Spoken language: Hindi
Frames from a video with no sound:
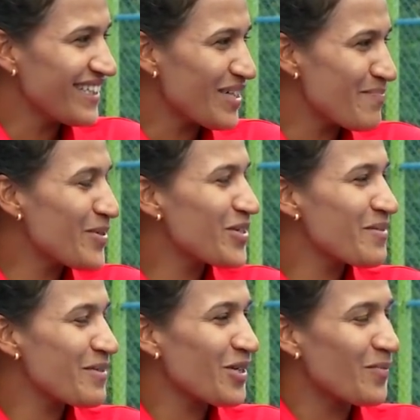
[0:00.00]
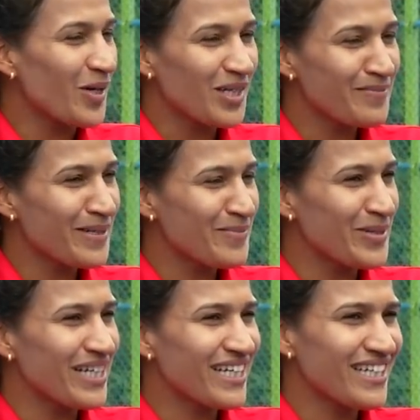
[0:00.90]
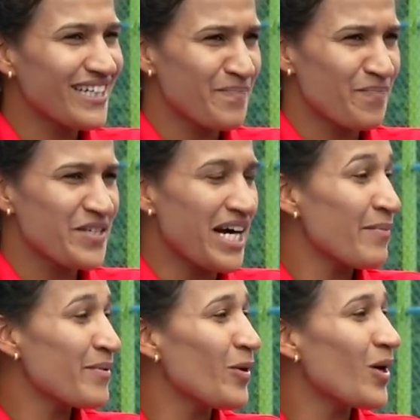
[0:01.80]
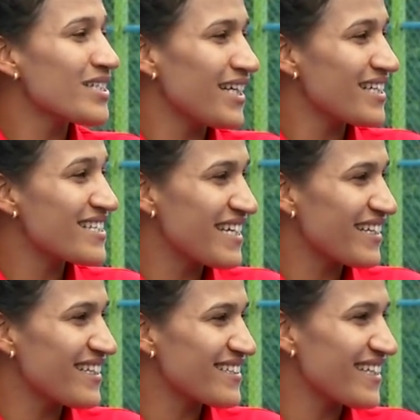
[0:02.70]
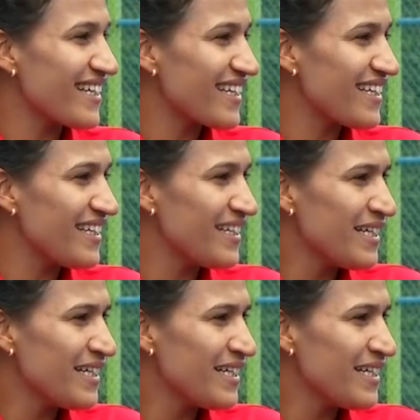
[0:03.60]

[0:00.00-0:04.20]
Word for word: तब भी उन्होंने मेरे को बहुत बार बोला कि यहाँ पे बहुत ज़्यादा स्टिकनेस है कि